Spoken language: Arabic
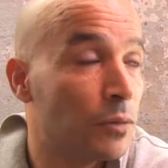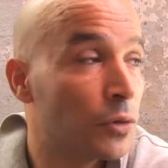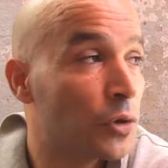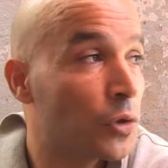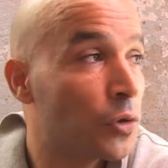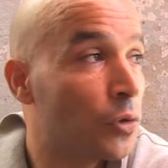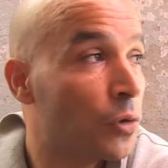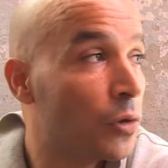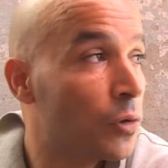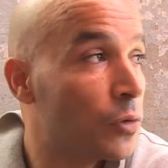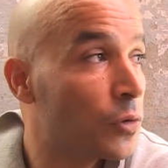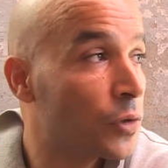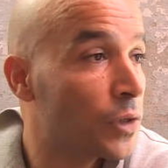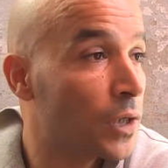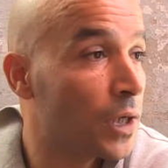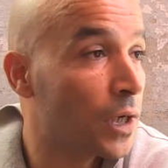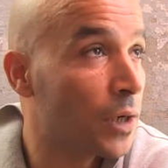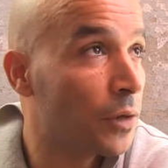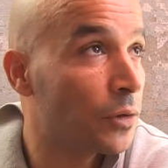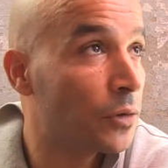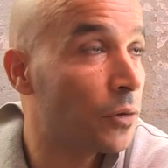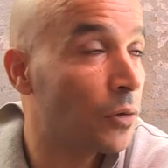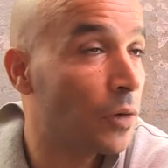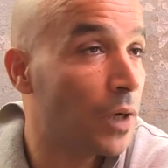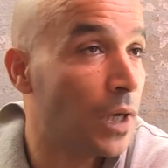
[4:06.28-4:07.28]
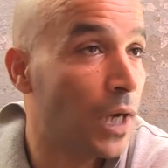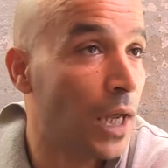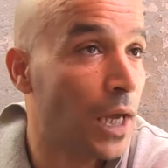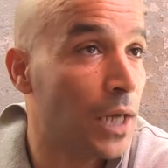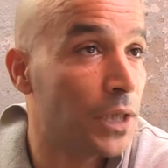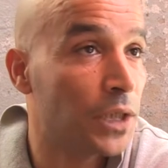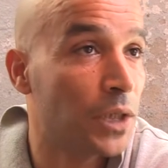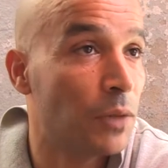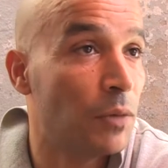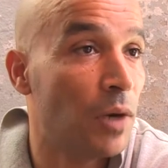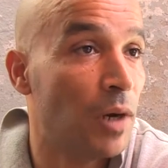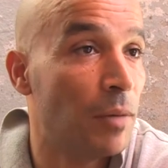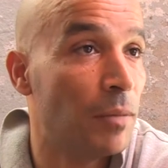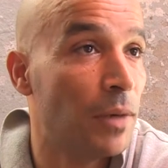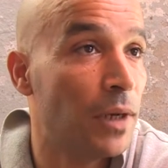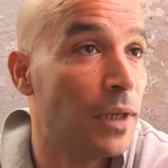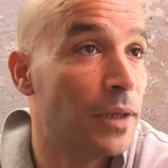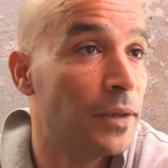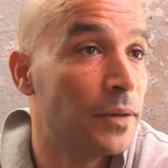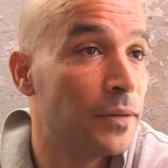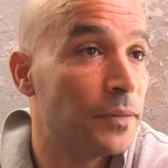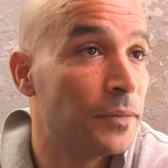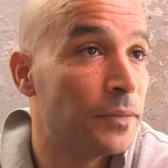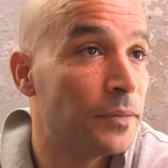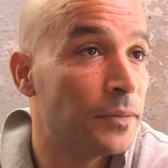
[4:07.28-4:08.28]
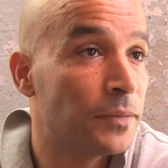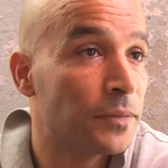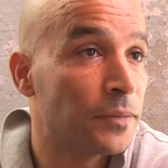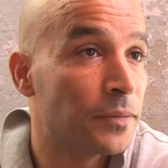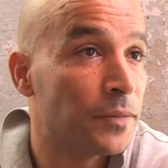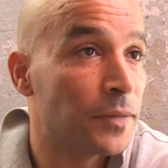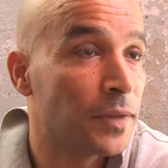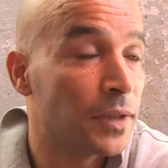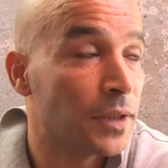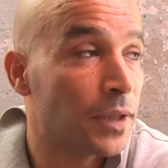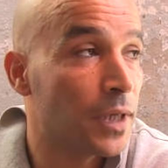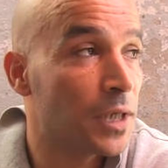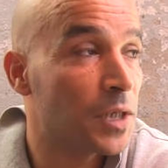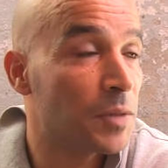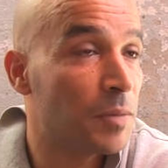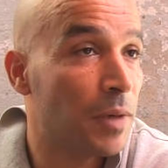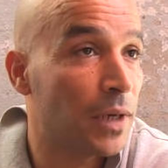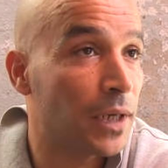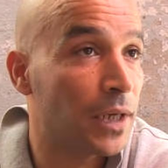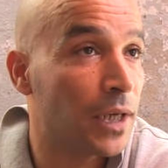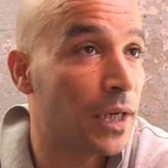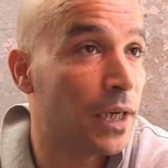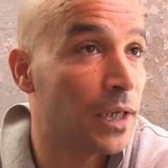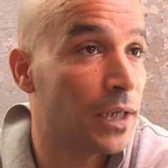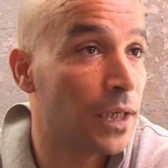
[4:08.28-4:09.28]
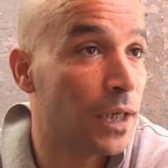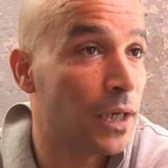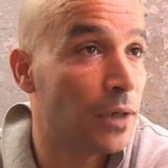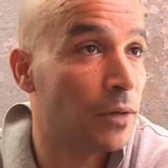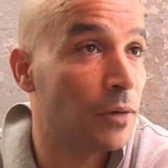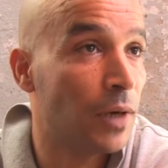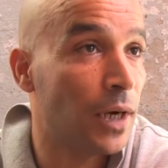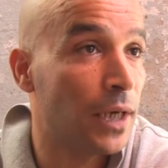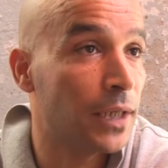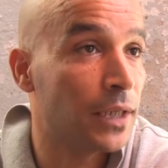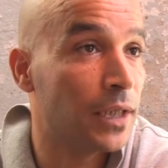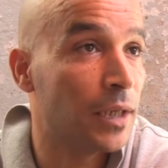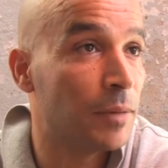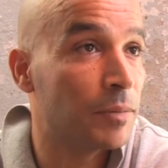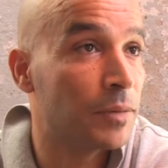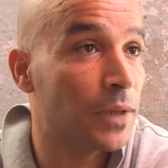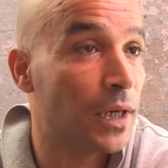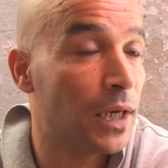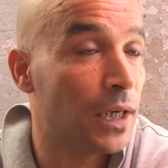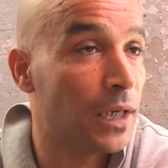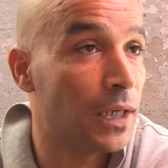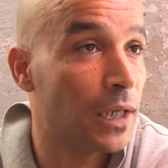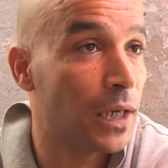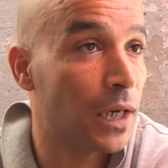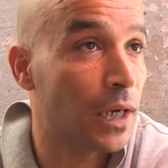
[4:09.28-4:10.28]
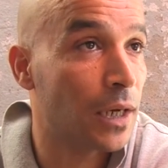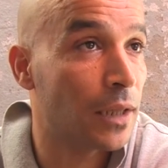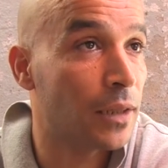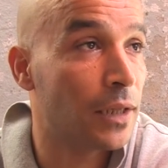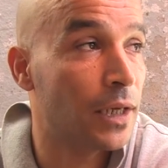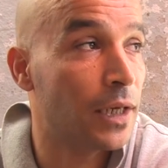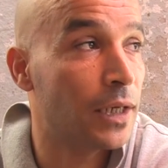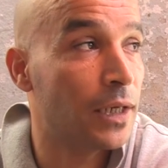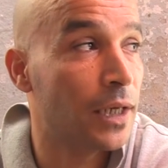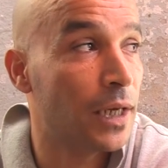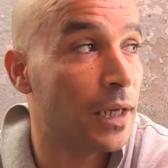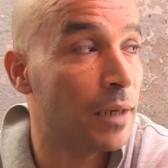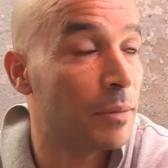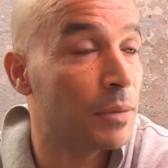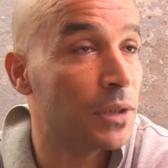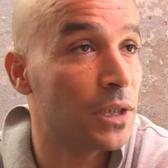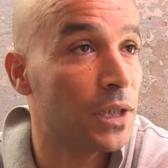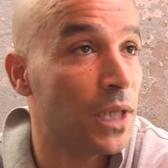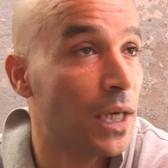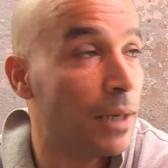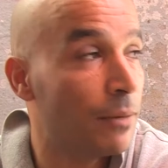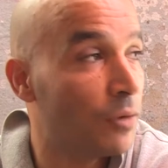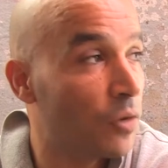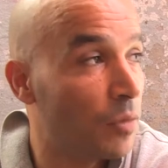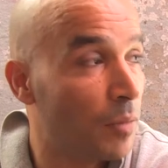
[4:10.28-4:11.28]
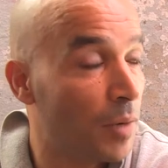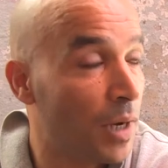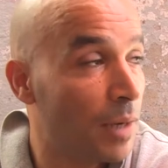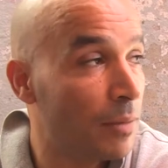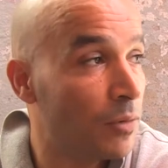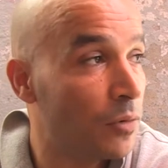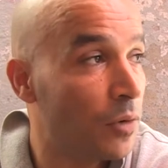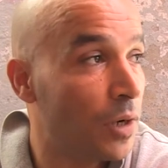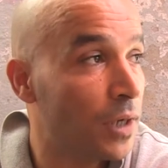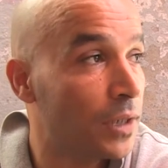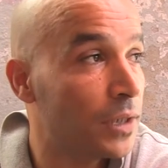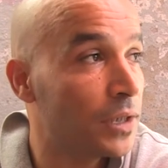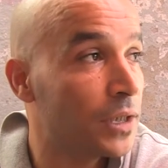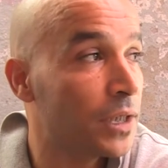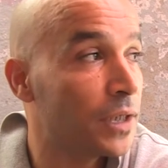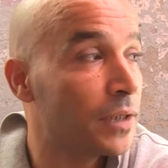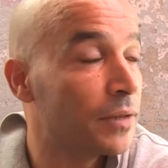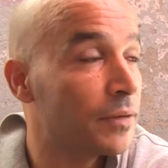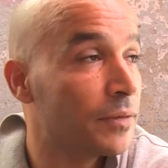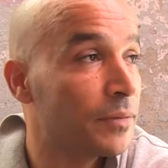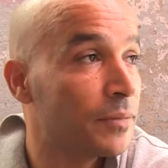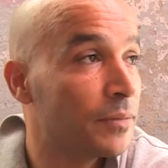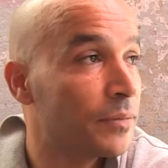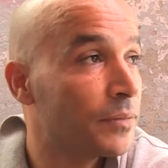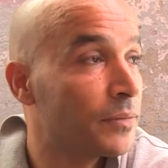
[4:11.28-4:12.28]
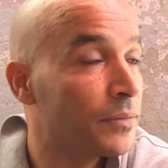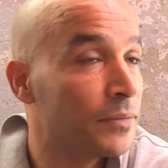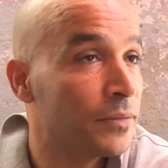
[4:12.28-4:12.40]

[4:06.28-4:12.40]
وشكون لو زيرته خل حاجه وعمل تسمع كان هو بطاله خدينا مش نعملوا ما عملوا حتى شيء